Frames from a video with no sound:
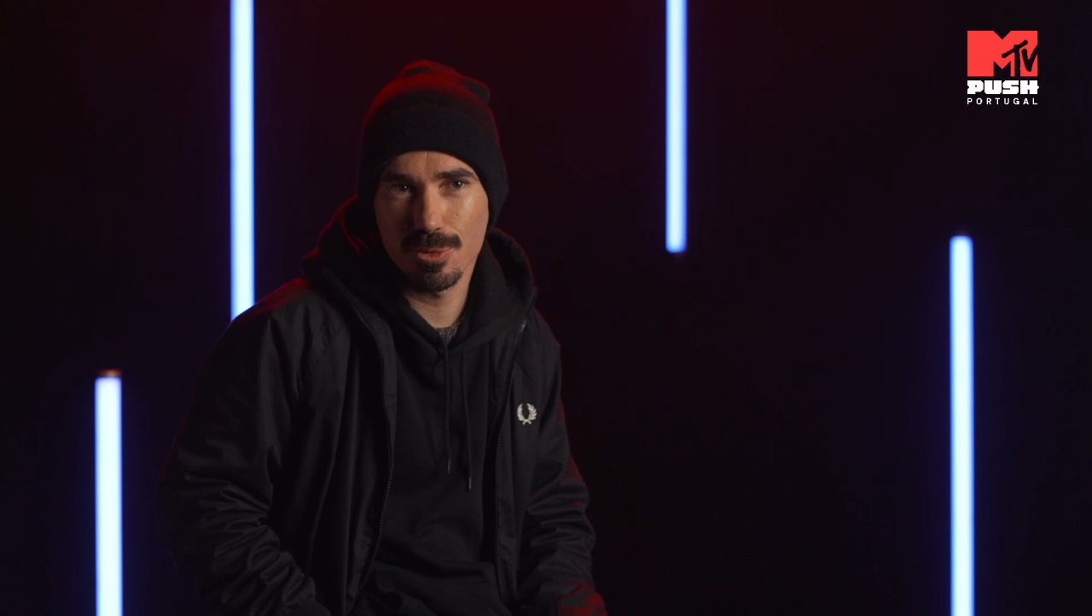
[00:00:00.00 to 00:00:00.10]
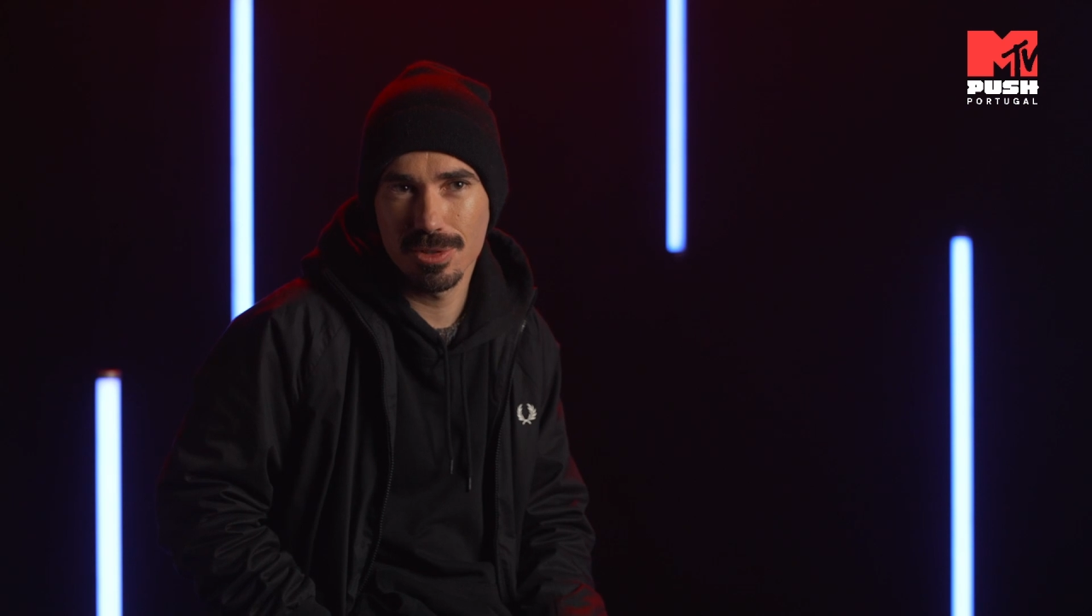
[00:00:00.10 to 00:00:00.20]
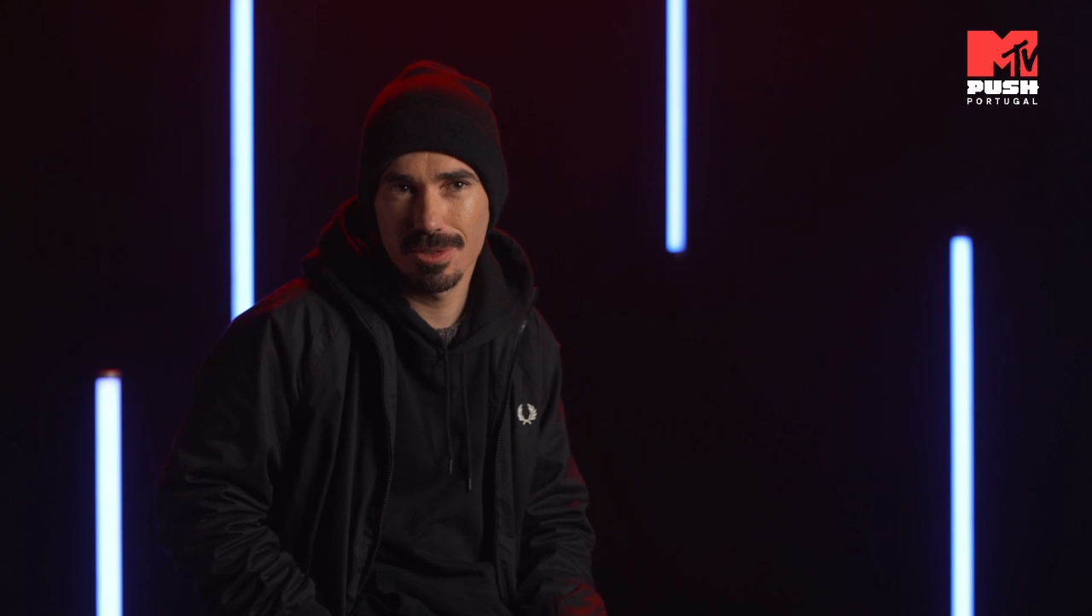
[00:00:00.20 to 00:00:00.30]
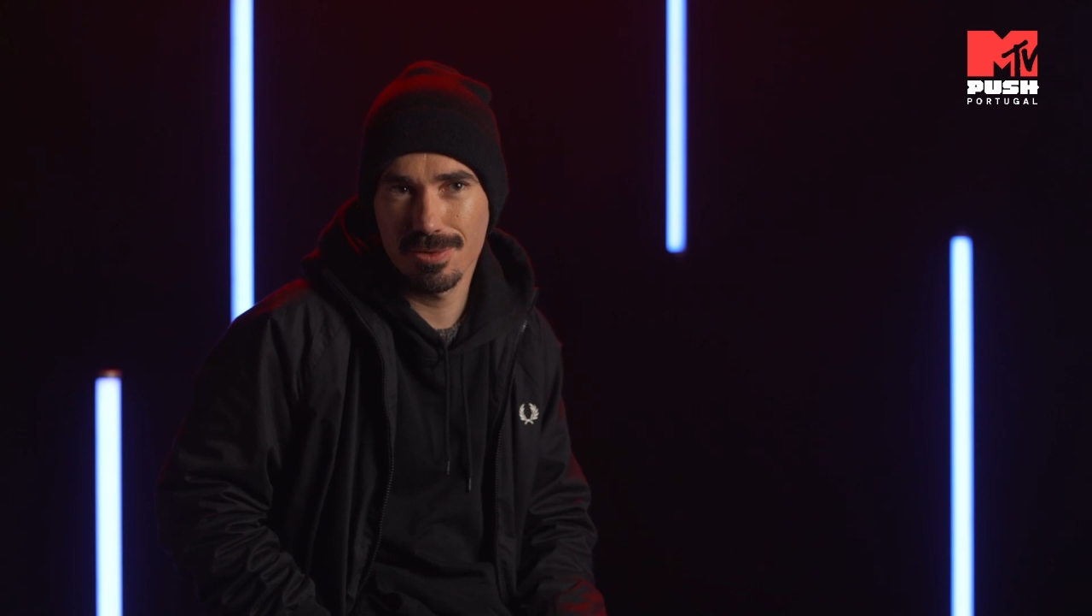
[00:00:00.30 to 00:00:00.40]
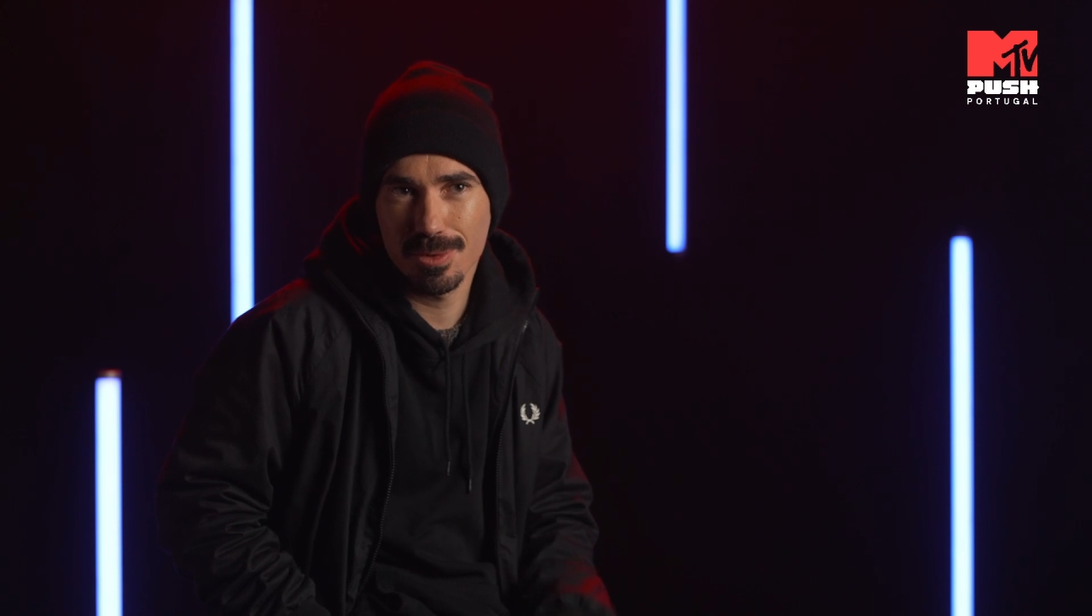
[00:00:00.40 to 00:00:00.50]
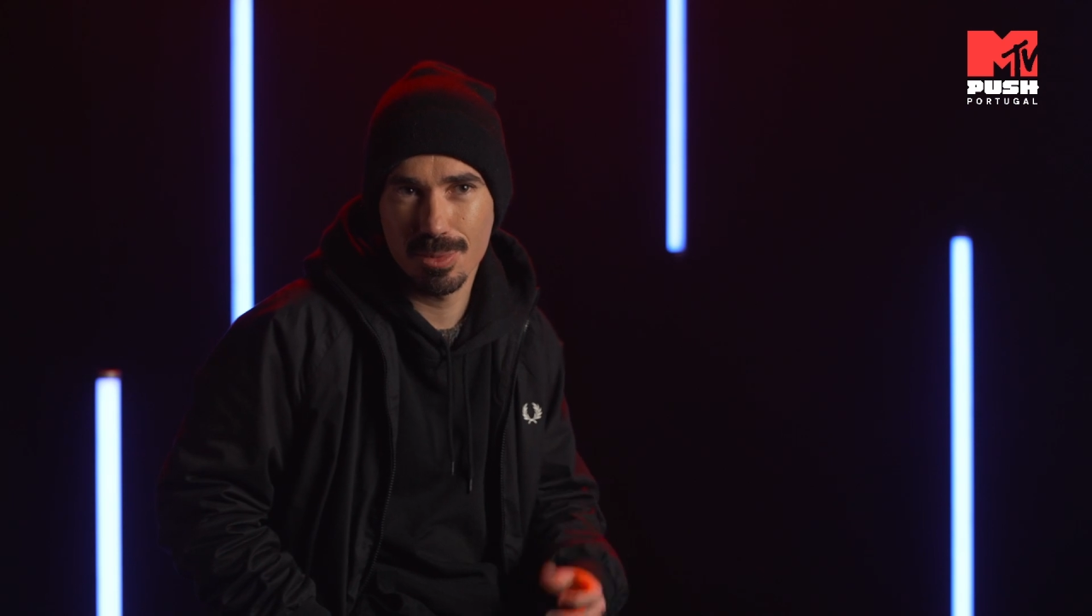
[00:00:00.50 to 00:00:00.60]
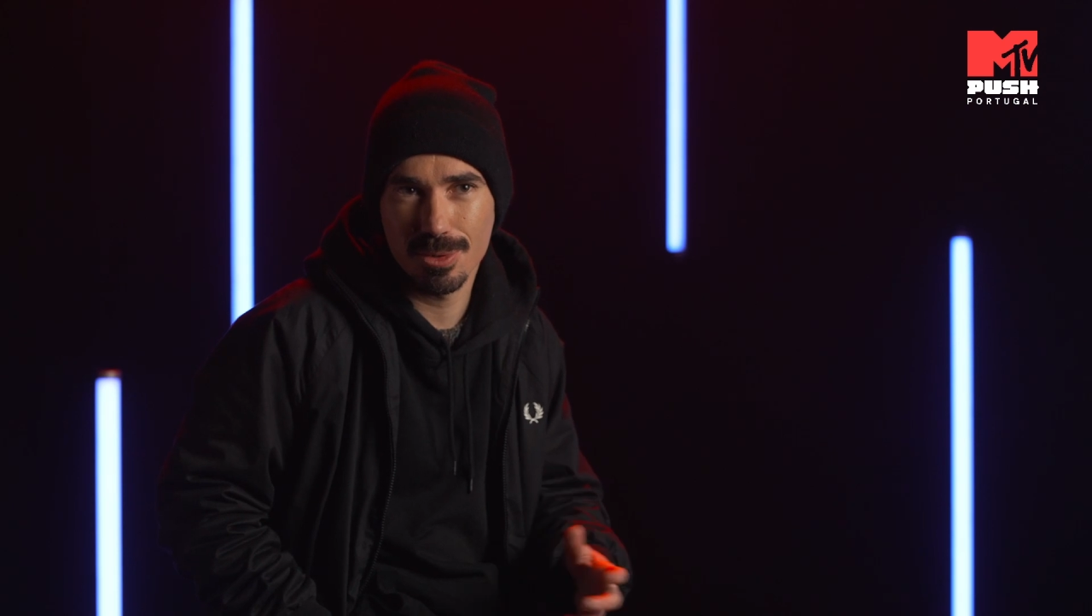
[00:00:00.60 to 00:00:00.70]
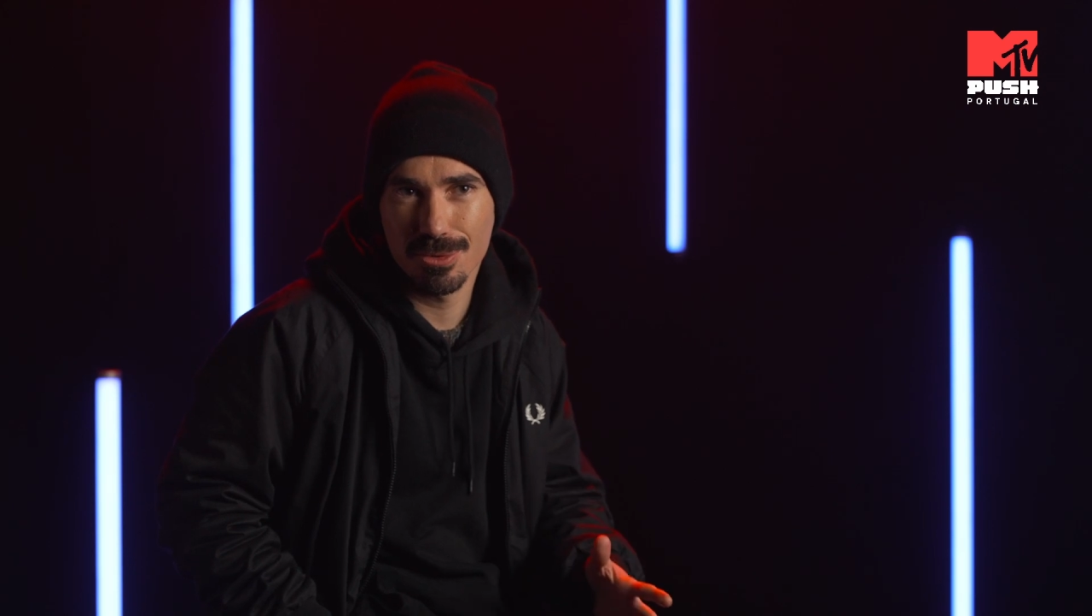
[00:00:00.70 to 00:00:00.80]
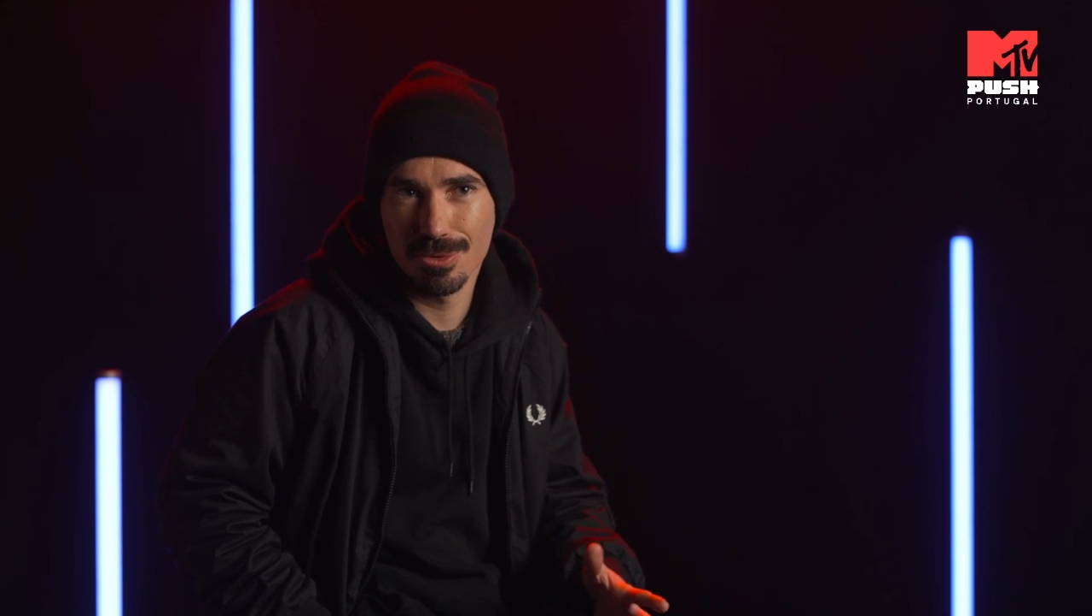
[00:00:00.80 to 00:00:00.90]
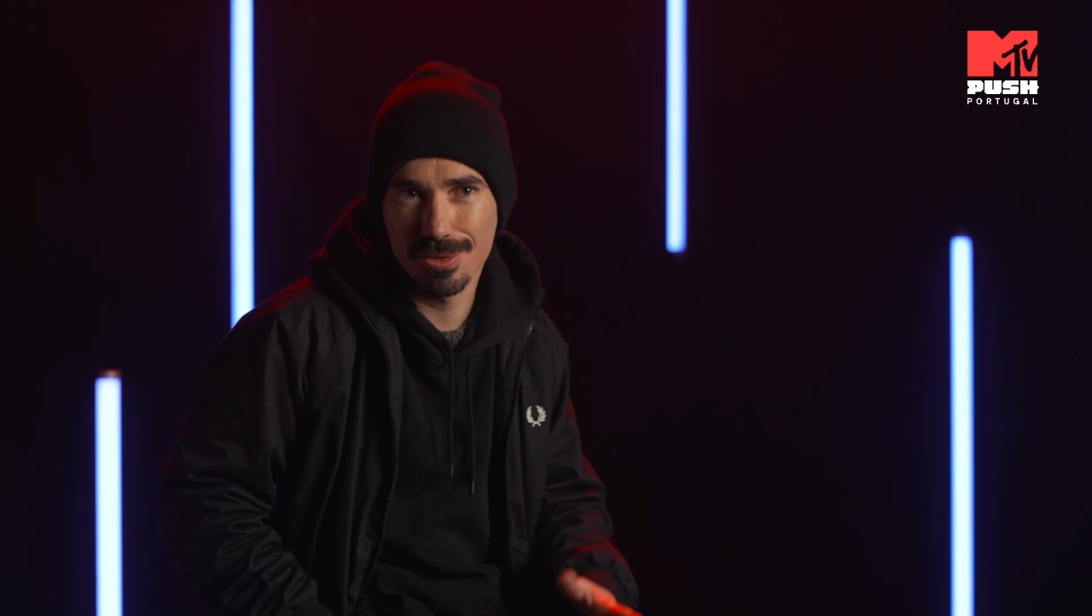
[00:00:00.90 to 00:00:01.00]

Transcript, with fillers: dia foi pelo